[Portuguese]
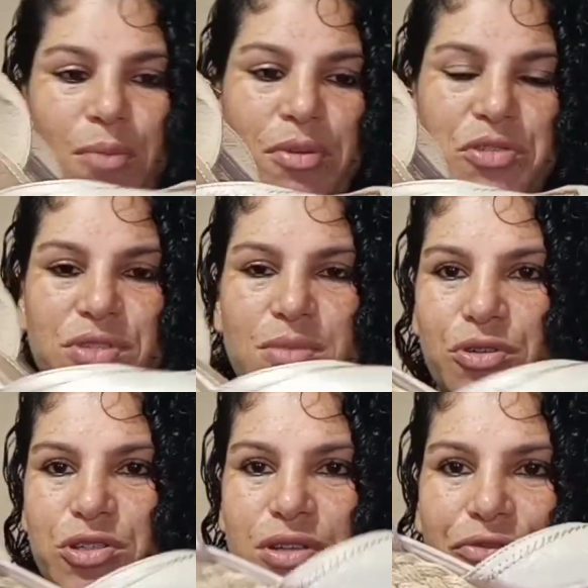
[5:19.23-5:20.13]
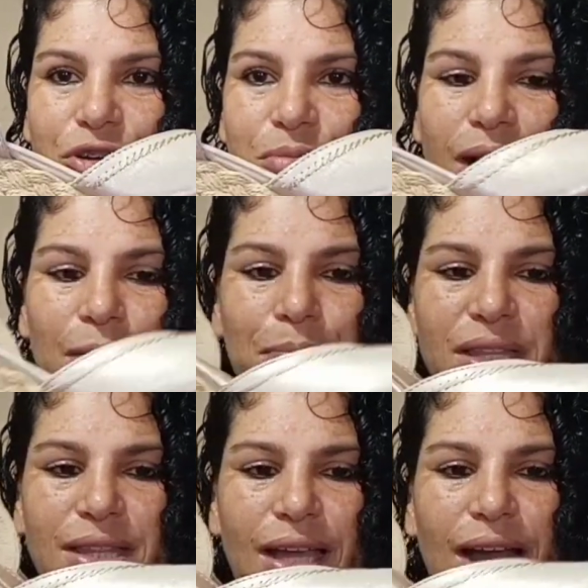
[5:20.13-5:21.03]
De repente você pode reformar,
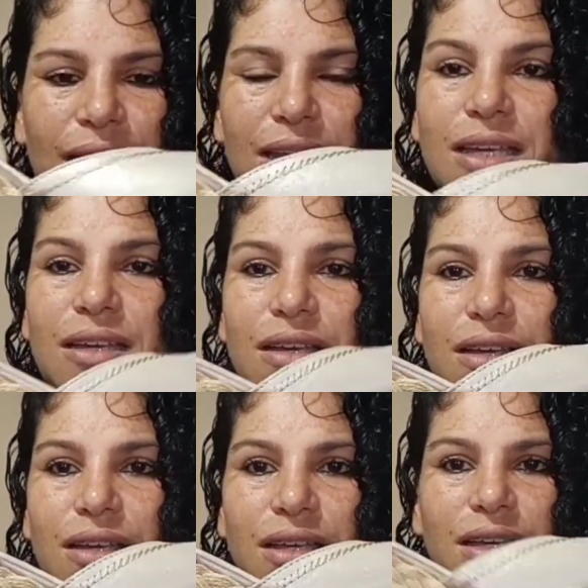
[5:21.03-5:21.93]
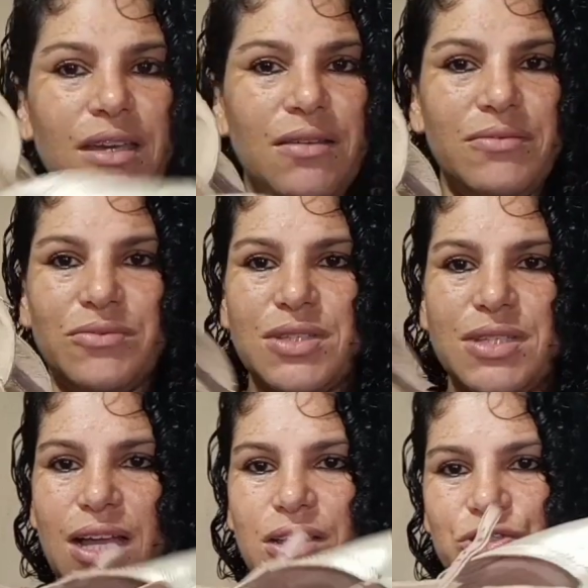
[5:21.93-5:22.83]
pintar ali e
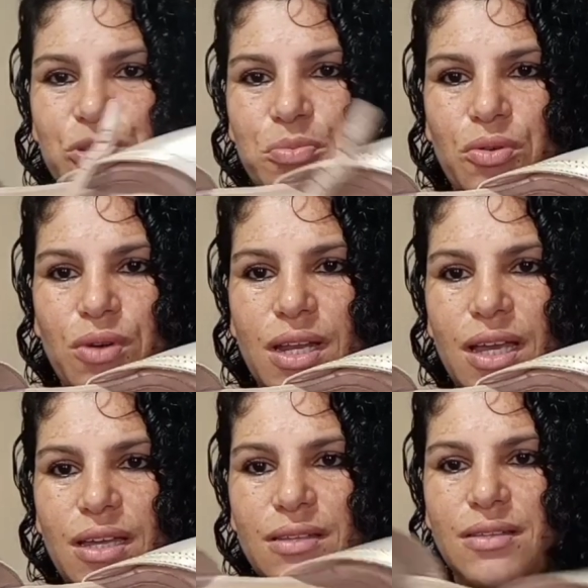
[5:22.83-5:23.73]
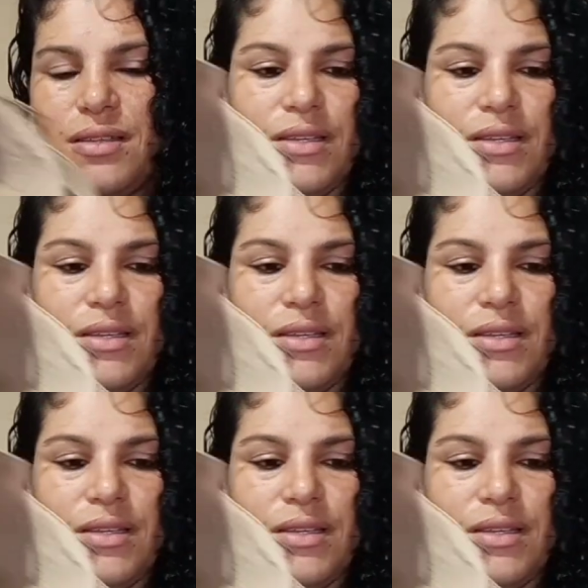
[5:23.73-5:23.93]
usar de boa, né?